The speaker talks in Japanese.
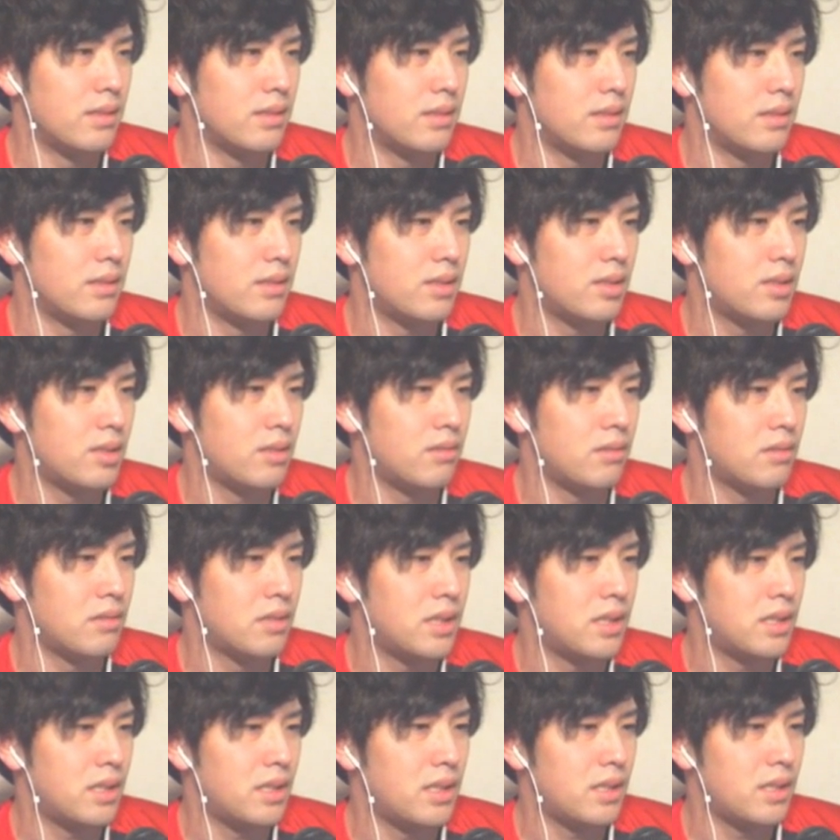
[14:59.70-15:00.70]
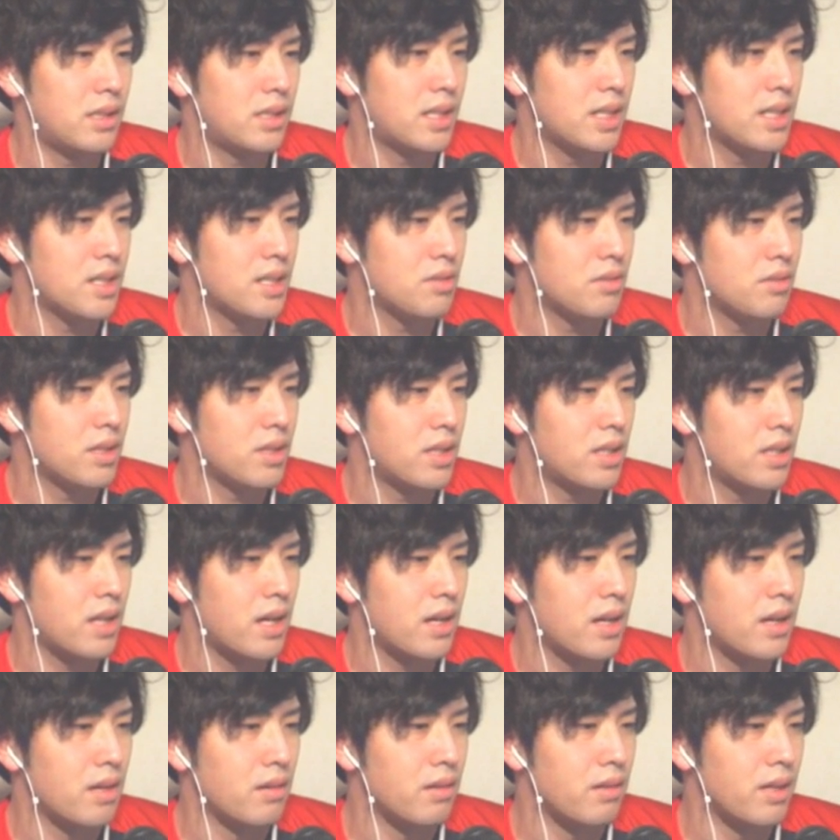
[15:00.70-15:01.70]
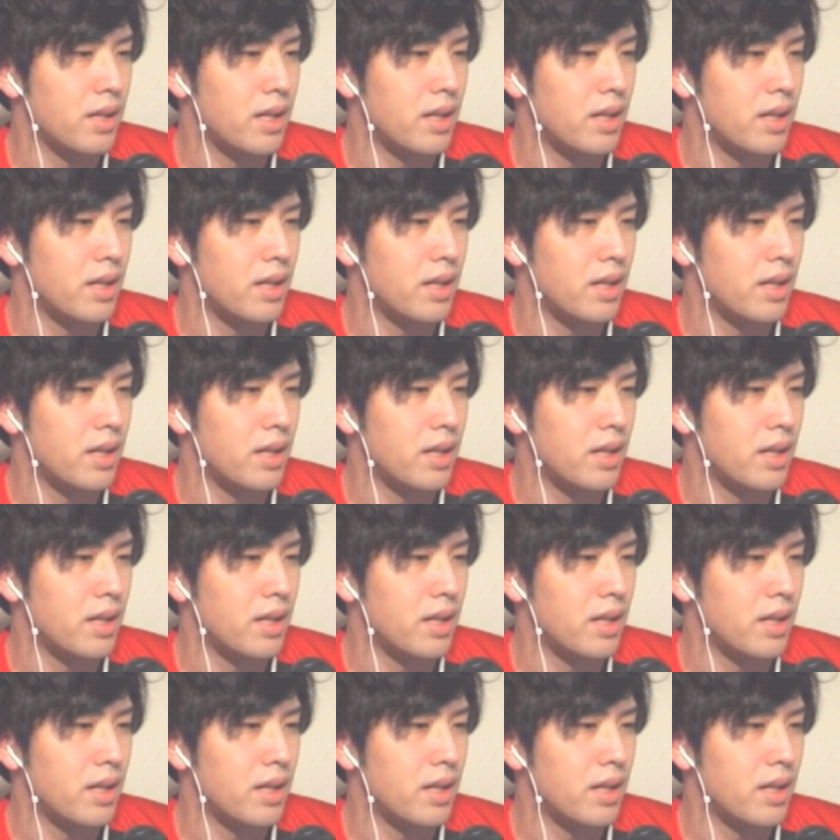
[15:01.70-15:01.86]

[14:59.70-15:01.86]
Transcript: ん、調子いい選手行きたいけどね。